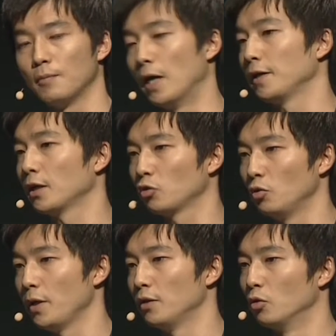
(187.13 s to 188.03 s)
まあ、りがと
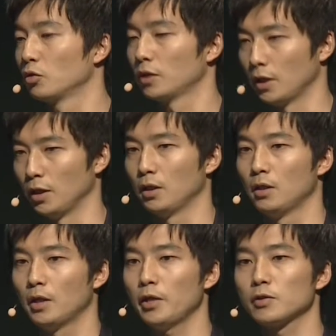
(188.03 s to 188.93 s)
うメールを送ったり
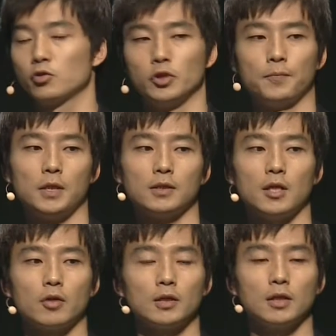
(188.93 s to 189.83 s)
あるいはその
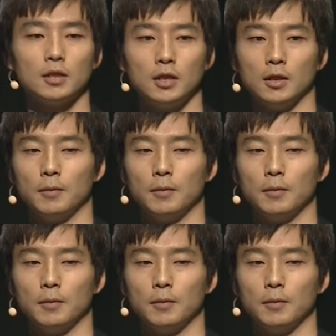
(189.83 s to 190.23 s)
リピーターの方に、